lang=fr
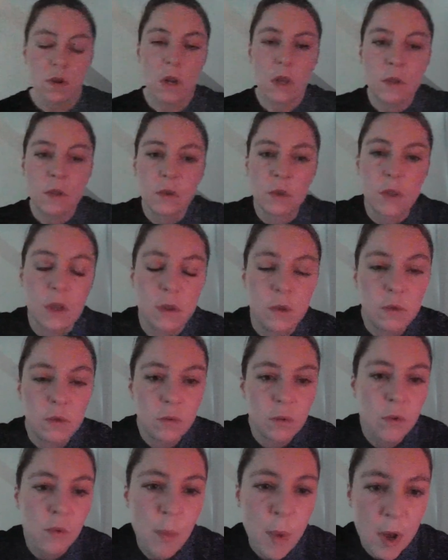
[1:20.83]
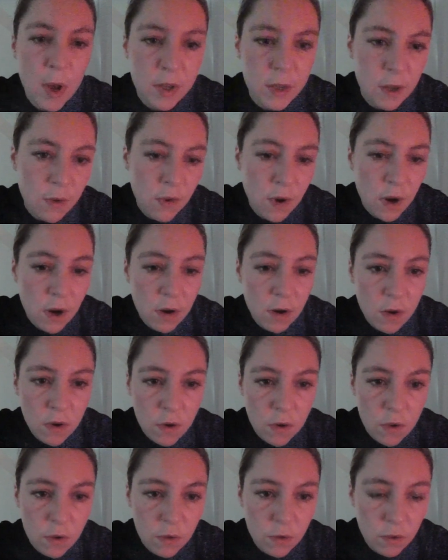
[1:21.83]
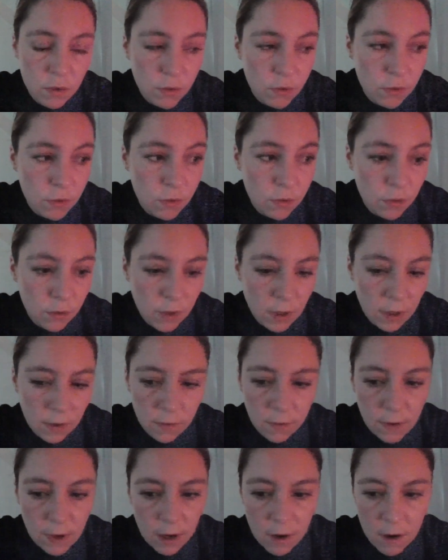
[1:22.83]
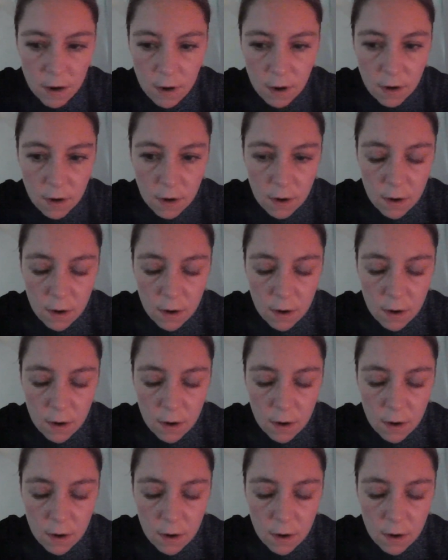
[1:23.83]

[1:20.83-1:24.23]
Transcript: La sensation de ne pas savoir euh, ce que je suis en train de faire.